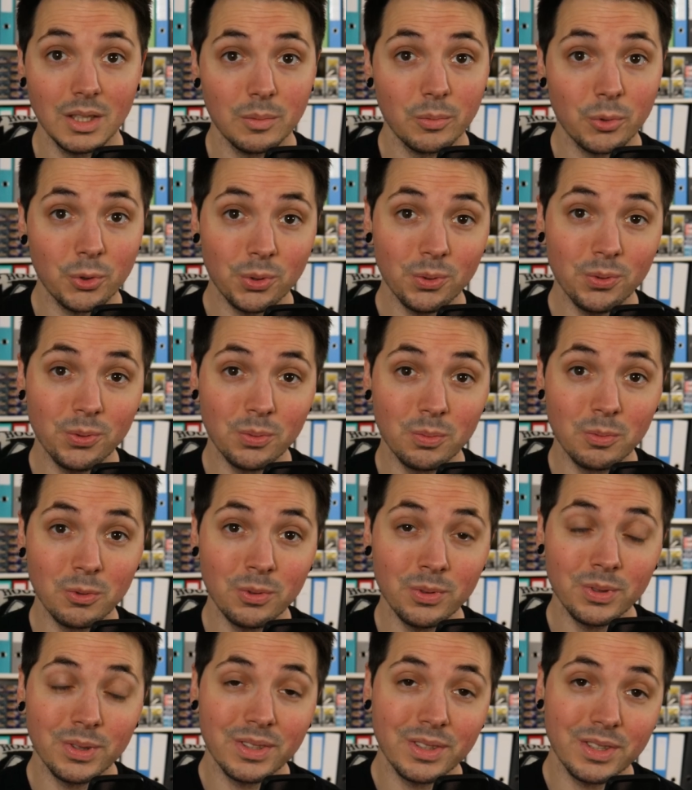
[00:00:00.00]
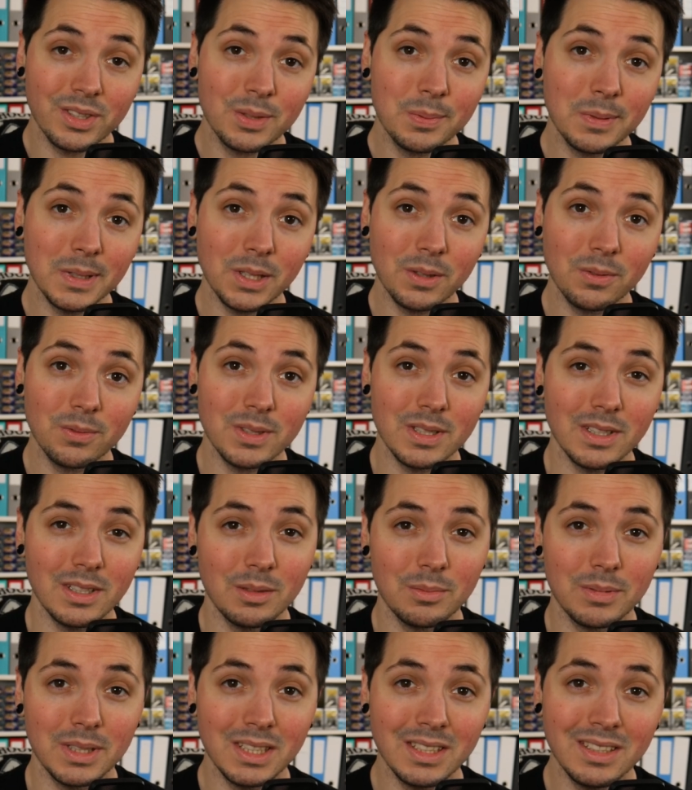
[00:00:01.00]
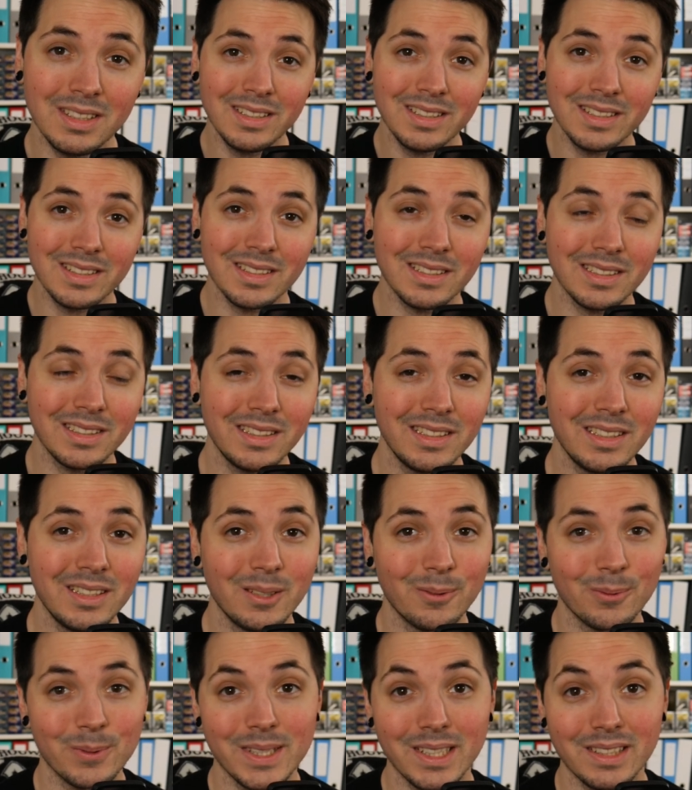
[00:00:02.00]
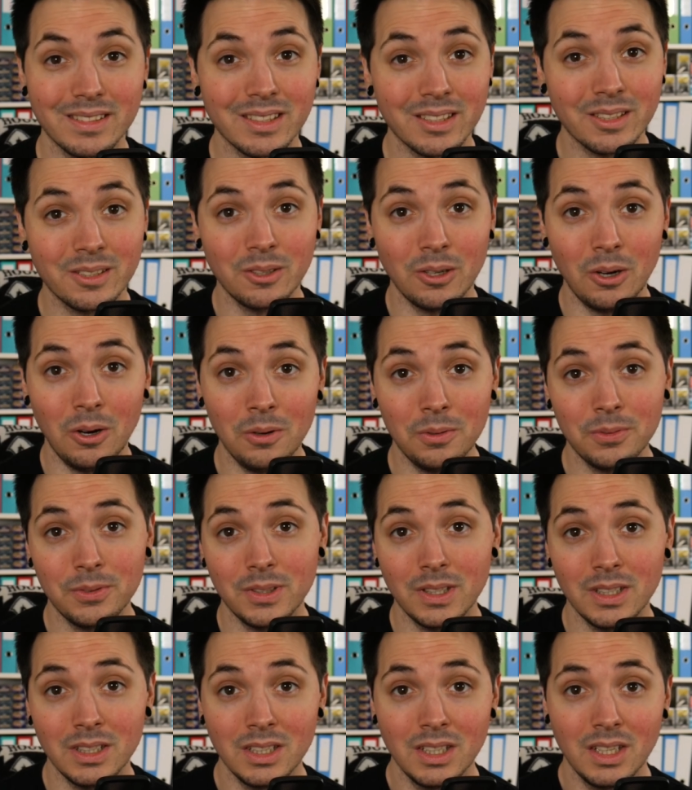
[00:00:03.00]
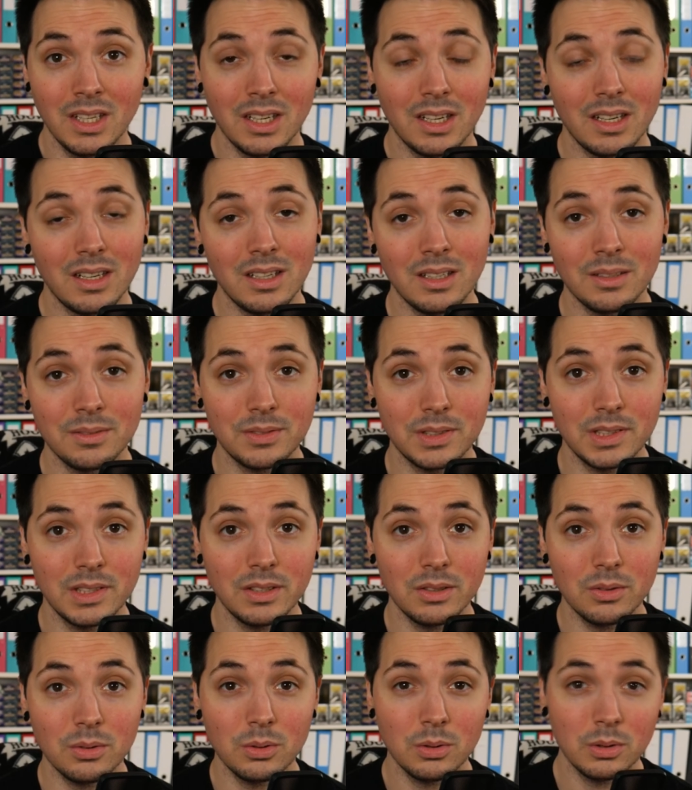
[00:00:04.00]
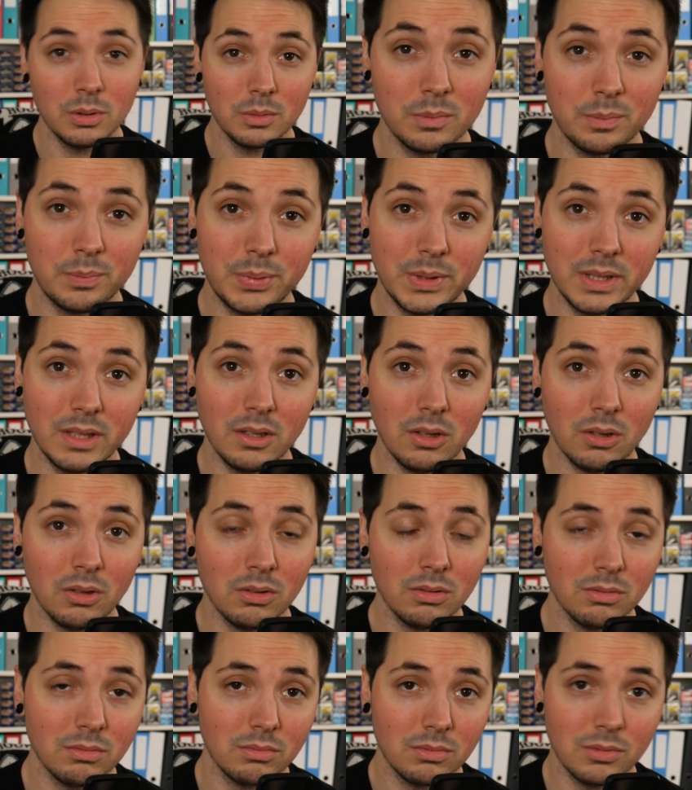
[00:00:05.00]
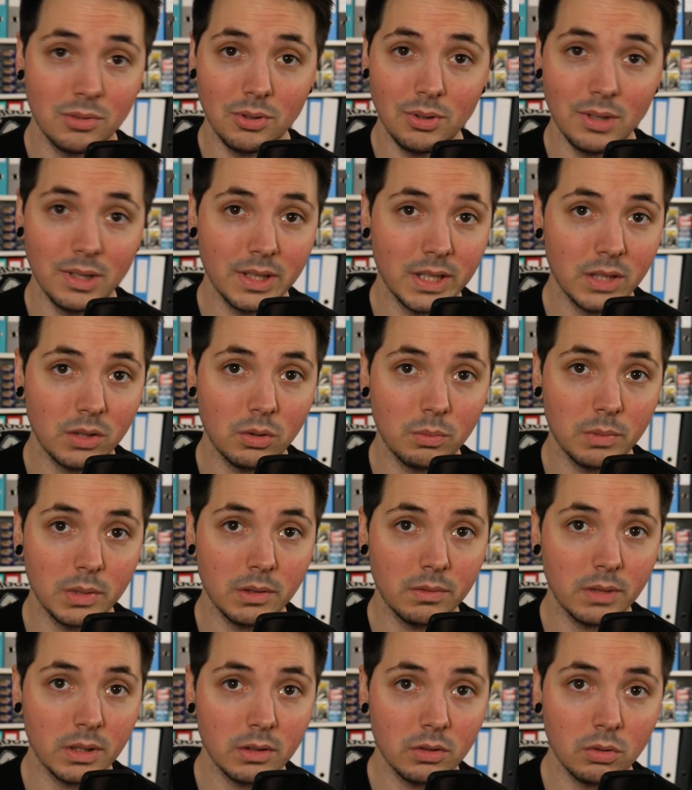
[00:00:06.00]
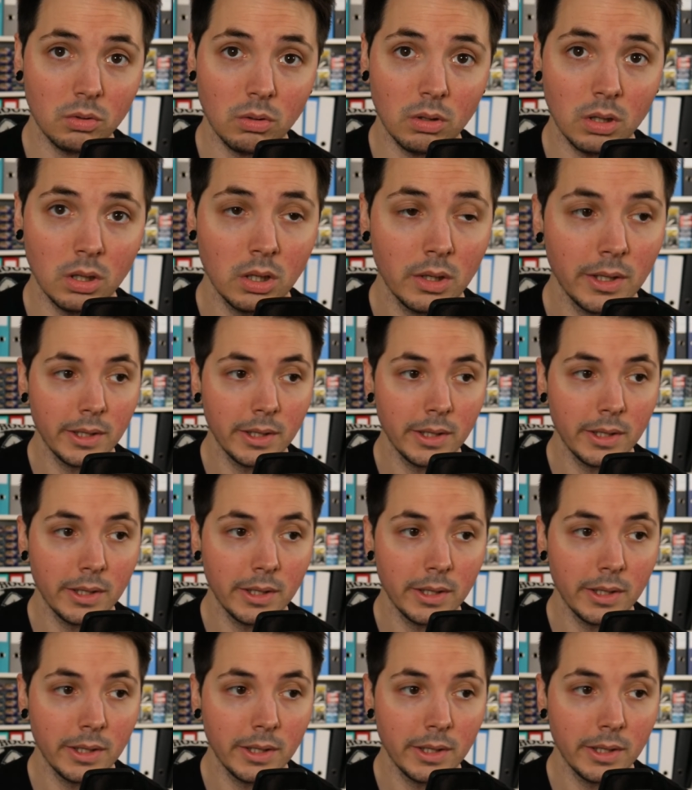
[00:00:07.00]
Bonjour tout le monde, j'espère que vous allez bien. Ça y est, on s'attaque enfin à la vidéo bilan de l'année 2023.